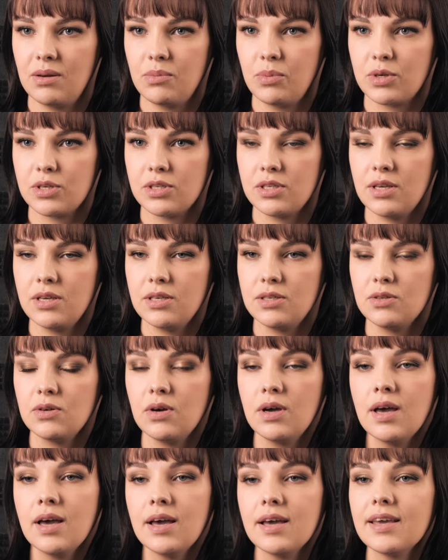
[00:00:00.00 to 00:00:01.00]
proceso
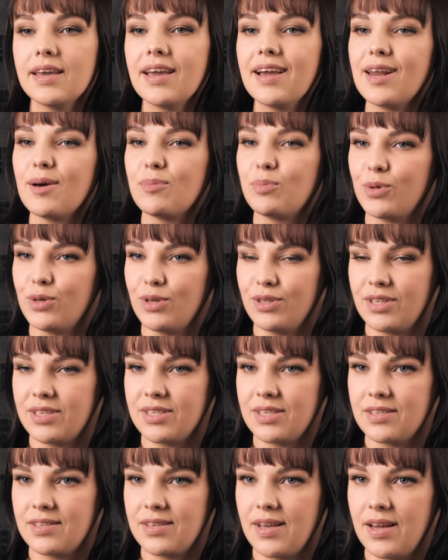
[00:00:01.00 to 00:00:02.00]
y el apoyo
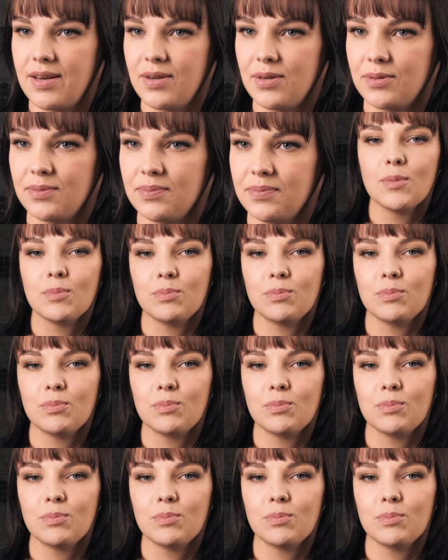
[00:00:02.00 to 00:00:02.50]
necesario.